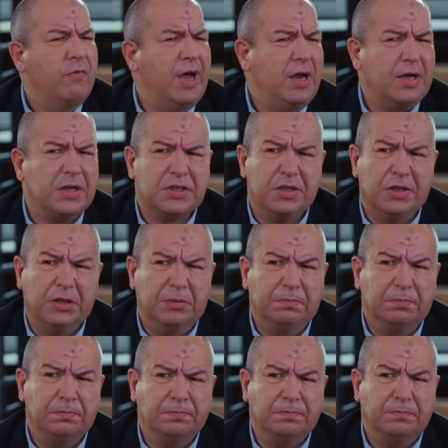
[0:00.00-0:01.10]
Velhasıl
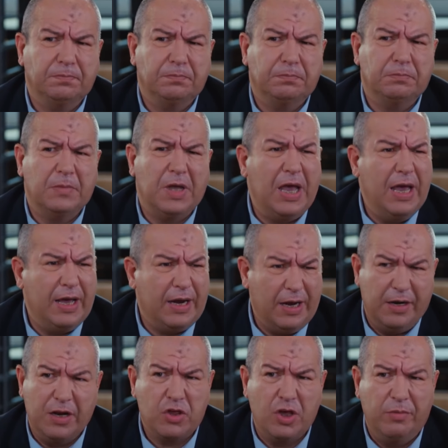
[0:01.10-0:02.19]
eğer
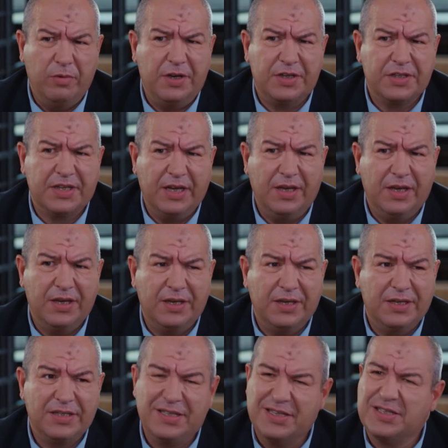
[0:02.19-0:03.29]
anlaşabilirsek
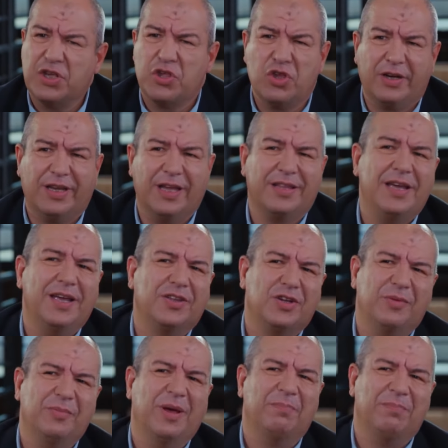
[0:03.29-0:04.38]
sizin şirkete
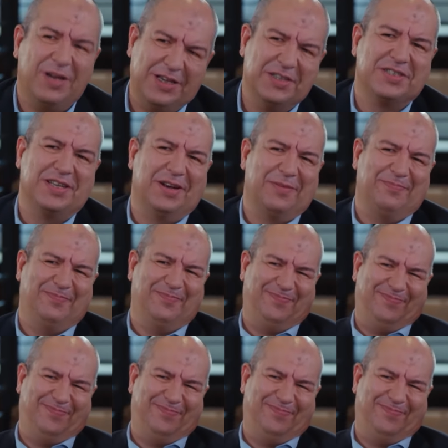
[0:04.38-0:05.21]
yatırım yapmak isterim.